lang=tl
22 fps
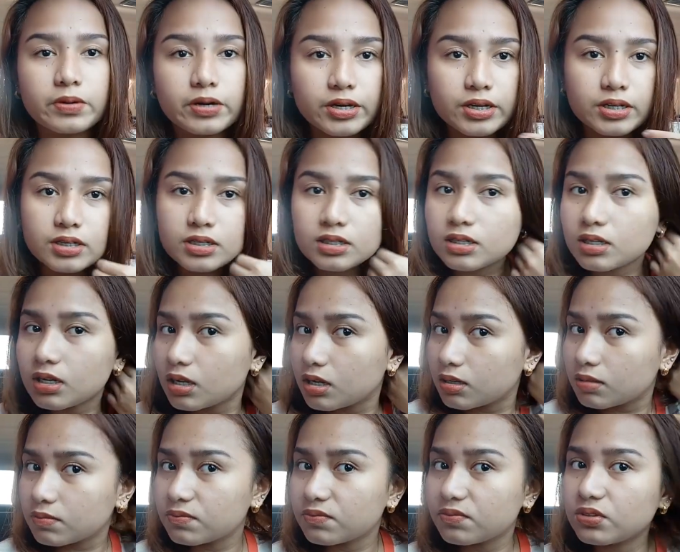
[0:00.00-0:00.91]
Part
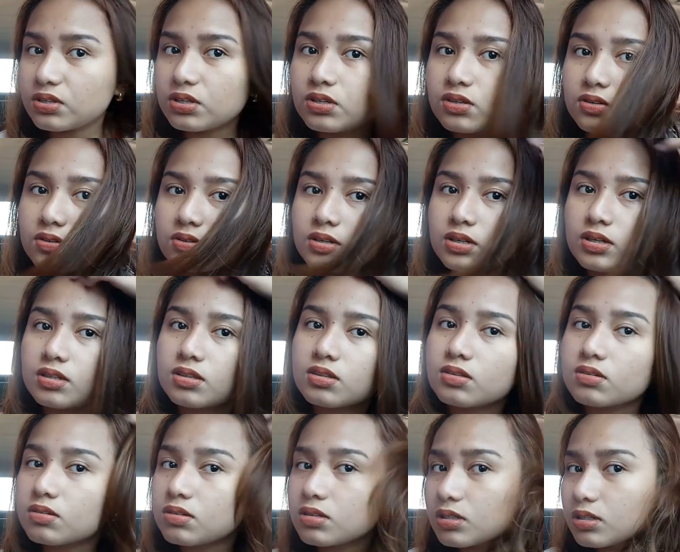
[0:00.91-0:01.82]
ng video na
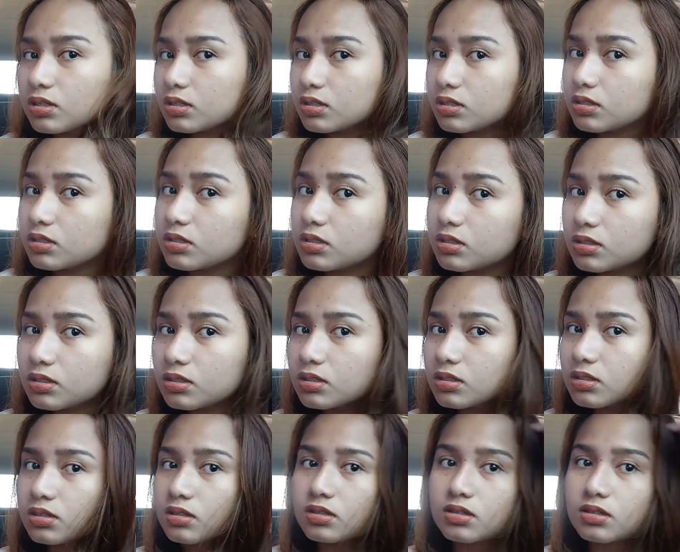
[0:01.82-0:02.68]
to is